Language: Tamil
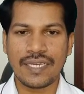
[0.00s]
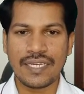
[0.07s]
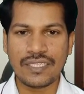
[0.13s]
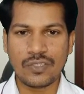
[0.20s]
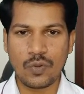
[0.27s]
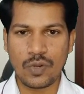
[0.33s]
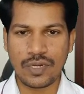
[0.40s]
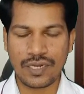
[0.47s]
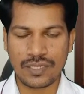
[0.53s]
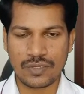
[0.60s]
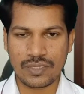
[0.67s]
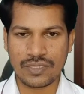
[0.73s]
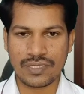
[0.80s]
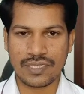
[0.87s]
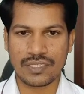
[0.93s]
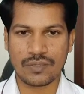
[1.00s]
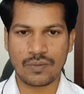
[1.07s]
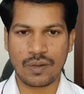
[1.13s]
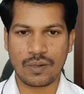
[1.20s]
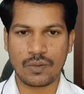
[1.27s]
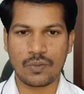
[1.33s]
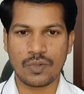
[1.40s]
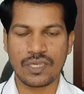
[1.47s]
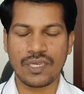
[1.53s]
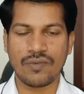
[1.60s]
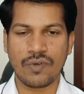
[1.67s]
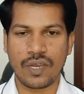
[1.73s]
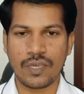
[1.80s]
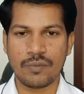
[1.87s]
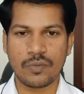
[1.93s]
இன்சுலின் ரெசிஸ்டன்ஸ் வரக்கூடிய
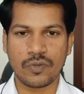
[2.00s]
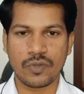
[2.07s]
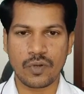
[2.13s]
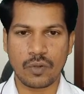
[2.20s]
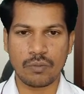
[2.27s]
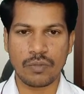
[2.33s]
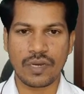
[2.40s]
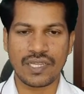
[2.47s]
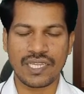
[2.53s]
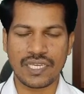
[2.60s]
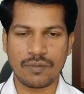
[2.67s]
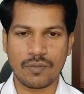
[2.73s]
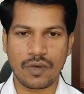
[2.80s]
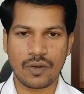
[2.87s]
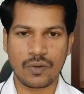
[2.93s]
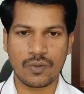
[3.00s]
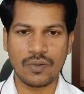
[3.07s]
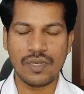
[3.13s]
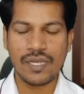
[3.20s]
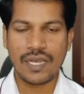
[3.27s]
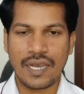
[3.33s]
வாய்ப்பு வந்து ரொம்ப அதிகமாக இருக்கும்